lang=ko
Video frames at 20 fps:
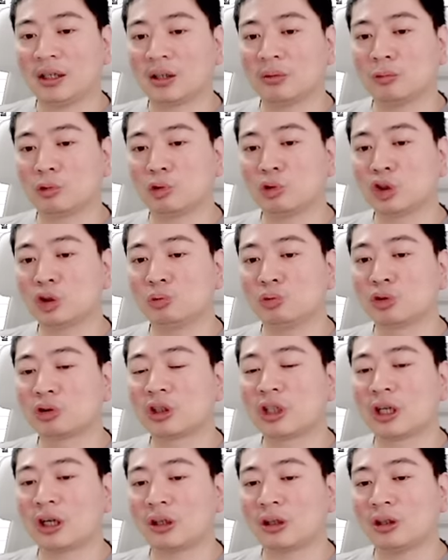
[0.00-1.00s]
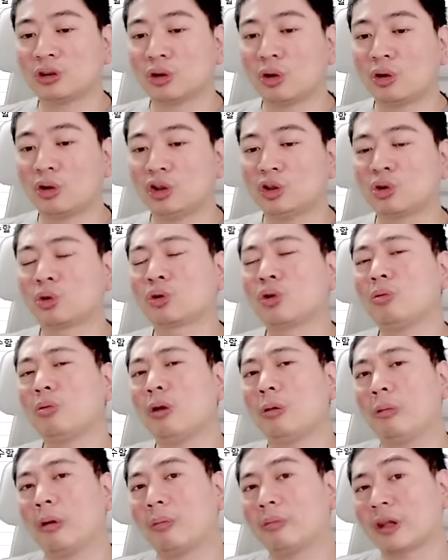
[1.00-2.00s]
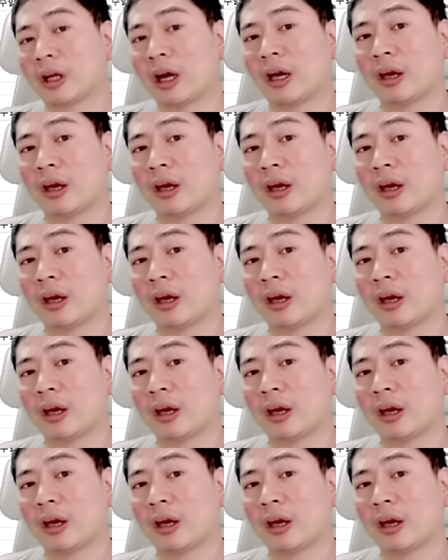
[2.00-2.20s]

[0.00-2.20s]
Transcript: 그럼 96기가야 되죠 이 정도면 메모하면 다